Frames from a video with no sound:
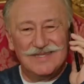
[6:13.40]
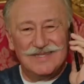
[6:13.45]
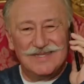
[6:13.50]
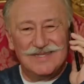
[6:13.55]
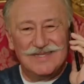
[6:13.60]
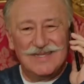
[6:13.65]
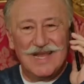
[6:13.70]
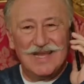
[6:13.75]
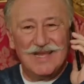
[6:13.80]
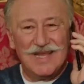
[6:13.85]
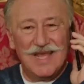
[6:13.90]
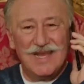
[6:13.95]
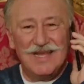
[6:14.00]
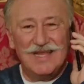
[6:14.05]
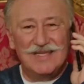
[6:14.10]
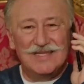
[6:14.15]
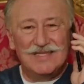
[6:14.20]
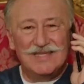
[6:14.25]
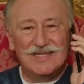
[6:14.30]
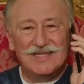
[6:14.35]
Sen en
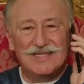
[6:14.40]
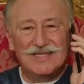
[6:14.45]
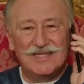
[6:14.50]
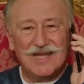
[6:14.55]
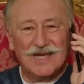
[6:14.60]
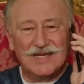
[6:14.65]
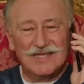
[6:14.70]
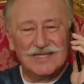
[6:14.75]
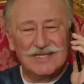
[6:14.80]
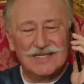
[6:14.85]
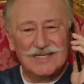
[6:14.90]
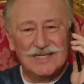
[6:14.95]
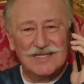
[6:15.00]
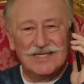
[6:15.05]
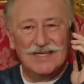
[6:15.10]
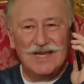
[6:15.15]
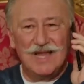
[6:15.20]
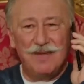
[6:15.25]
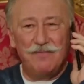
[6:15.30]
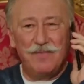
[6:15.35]
iyisi sakın
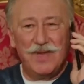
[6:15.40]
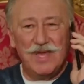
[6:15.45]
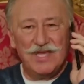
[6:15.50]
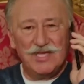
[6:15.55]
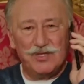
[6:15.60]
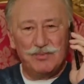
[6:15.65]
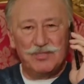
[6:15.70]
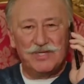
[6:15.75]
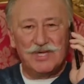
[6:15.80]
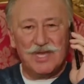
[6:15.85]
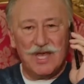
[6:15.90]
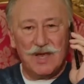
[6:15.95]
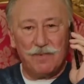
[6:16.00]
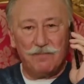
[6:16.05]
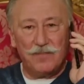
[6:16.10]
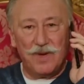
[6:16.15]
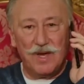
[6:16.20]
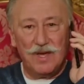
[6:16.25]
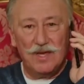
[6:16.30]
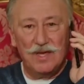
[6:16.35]
sinirlenme, hiçbir şey
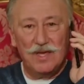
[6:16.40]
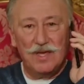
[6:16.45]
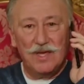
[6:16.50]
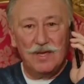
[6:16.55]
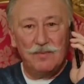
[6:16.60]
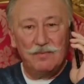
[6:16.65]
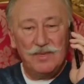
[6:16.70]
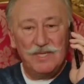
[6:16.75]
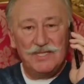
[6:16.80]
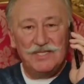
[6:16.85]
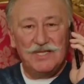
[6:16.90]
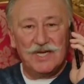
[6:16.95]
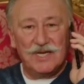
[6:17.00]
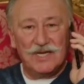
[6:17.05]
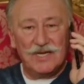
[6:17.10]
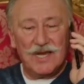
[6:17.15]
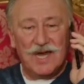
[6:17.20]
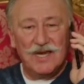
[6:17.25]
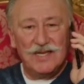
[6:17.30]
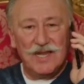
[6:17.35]
yapma. Biz
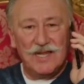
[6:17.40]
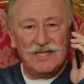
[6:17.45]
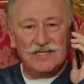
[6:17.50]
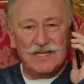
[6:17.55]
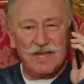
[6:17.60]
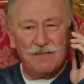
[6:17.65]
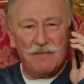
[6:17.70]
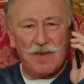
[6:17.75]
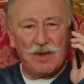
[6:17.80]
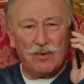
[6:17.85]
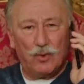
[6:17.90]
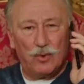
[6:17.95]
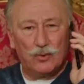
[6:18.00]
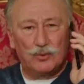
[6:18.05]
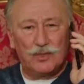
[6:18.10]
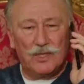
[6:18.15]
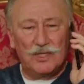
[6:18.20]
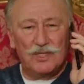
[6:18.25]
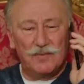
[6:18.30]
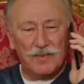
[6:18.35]
yarın annen sen ben
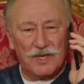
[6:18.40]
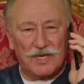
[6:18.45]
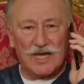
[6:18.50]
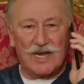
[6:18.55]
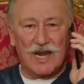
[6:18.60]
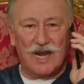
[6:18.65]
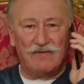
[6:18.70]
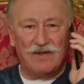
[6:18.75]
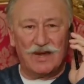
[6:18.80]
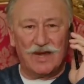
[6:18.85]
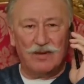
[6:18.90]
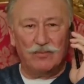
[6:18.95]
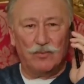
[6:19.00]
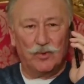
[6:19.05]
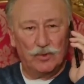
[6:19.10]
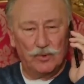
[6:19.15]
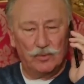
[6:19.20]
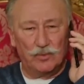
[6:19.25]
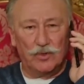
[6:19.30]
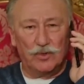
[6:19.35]
oturalım bir karar verelim,
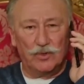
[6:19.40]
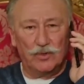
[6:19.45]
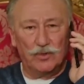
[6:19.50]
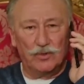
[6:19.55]
olur mu?